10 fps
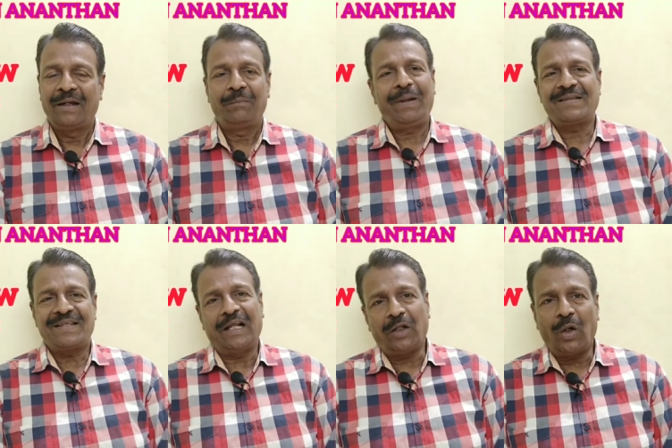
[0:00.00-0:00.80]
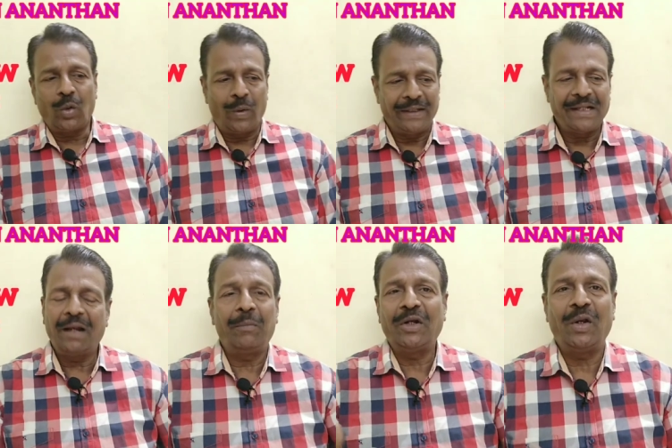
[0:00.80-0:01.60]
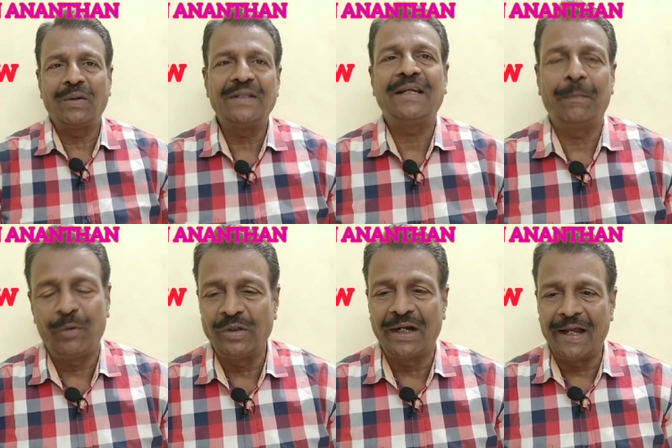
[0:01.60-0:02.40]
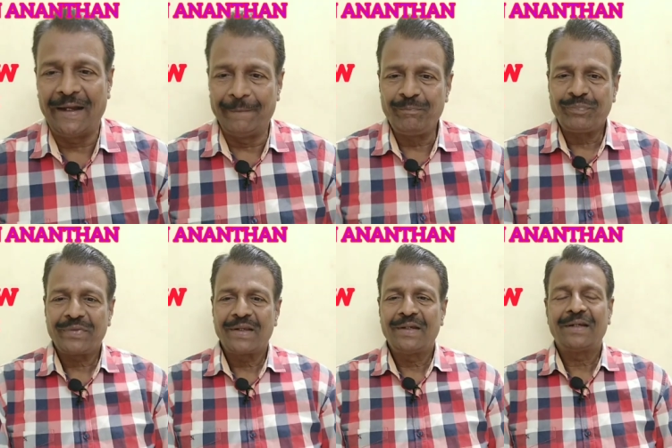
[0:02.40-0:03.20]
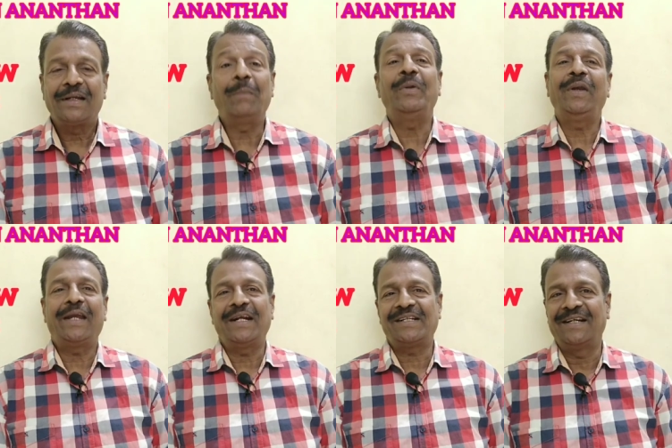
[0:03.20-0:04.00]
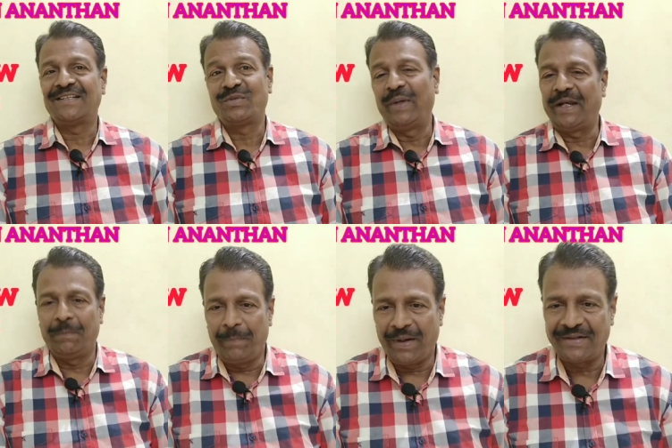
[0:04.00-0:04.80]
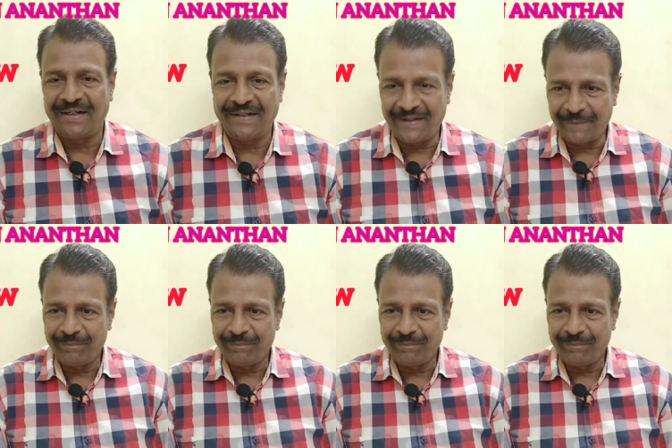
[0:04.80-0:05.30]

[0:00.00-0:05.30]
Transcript: ப்ளஸ் அதோட கூட இதெல்லாம் மட்டும் இருந்துட்டால் போதுங்களா கம்யூனிகேஷன் இஸ் வெரி இம்பார்ட்டண்ட்டு